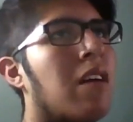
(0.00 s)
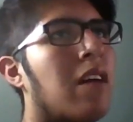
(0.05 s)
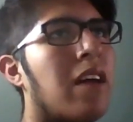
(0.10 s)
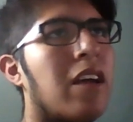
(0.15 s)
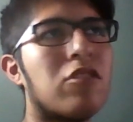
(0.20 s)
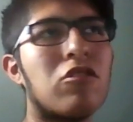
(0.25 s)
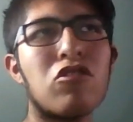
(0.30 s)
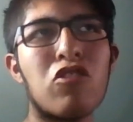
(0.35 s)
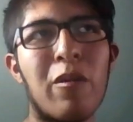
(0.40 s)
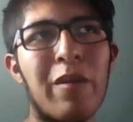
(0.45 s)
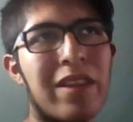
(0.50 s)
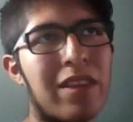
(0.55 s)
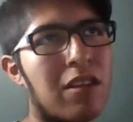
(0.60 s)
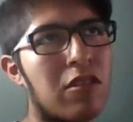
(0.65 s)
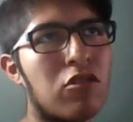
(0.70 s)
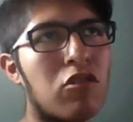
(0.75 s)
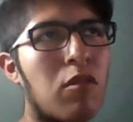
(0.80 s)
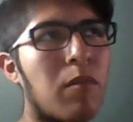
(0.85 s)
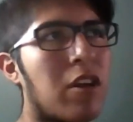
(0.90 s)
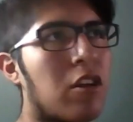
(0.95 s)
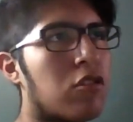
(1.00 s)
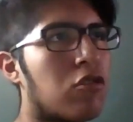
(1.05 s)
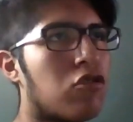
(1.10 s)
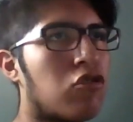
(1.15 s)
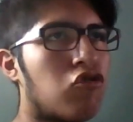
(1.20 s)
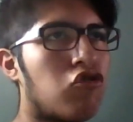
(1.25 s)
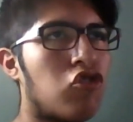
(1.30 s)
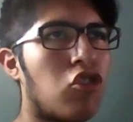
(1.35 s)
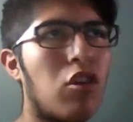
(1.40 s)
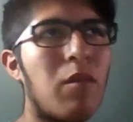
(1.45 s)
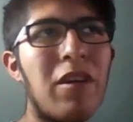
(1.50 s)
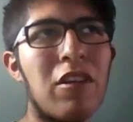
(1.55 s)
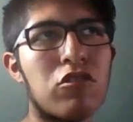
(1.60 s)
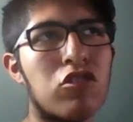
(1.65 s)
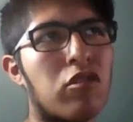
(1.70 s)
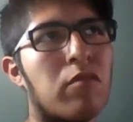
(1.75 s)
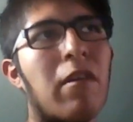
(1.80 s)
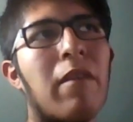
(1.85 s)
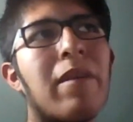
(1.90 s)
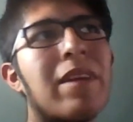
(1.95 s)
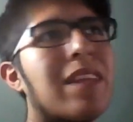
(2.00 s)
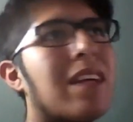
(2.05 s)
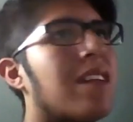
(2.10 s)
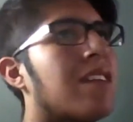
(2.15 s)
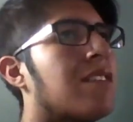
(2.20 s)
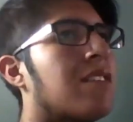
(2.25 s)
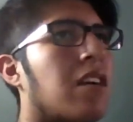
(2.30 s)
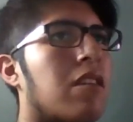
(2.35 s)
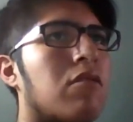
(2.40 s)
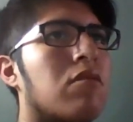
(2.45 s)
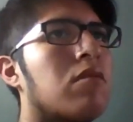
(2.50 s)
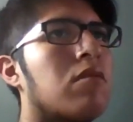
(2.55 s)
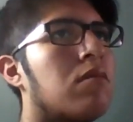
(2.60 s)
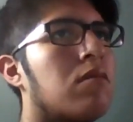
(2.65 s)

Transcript: Esos comentarios yo no, me yo no me los tomaba tan en serio.